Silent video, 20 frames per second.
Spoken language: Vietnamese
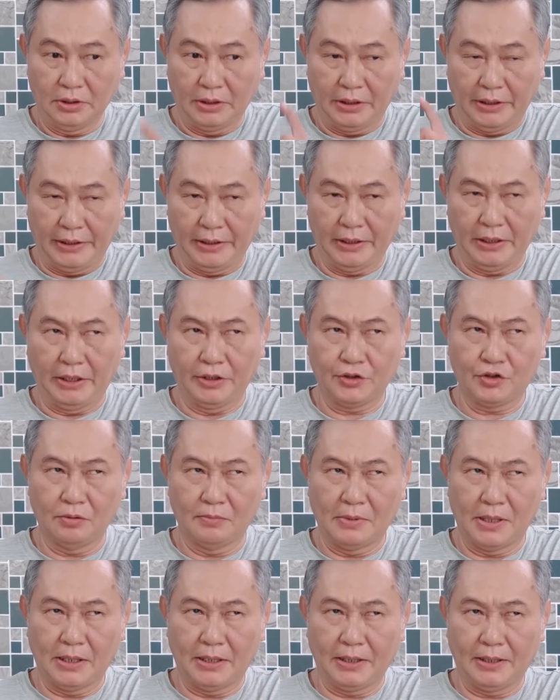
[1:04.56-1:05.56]
hẹn lại cho
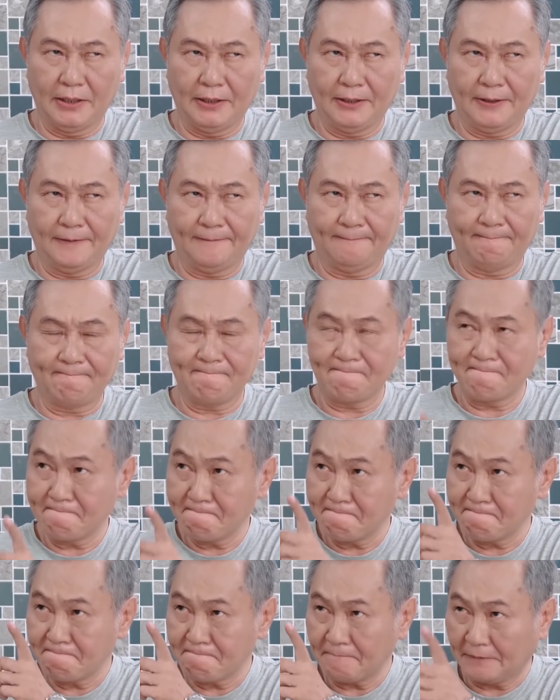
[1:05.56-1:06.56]
ba
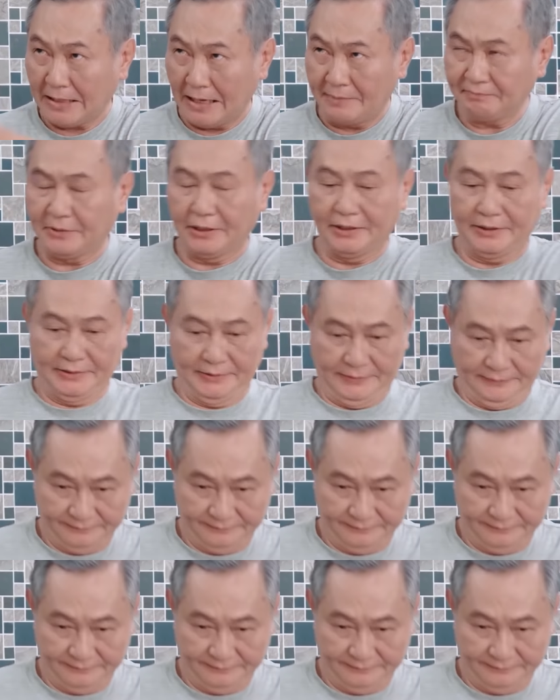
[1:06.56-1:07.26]
tám tây